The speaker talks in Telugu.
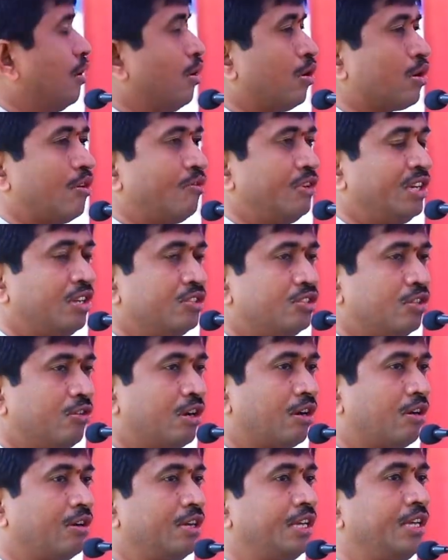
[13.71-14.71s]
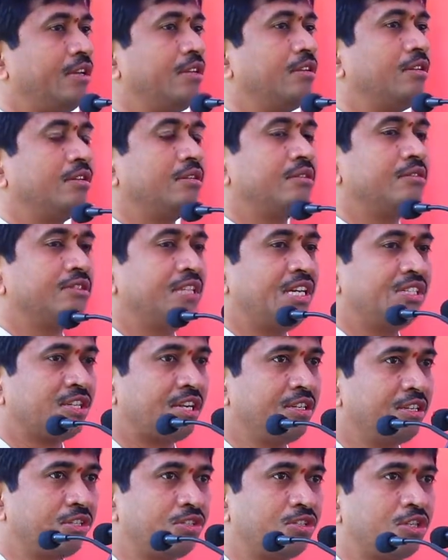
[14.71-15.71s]
ఒక వీర జవాన్లని
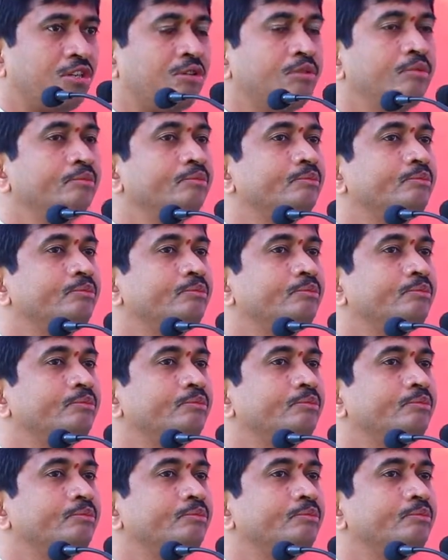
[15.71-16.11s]
దేశానికి ఇచ్చారు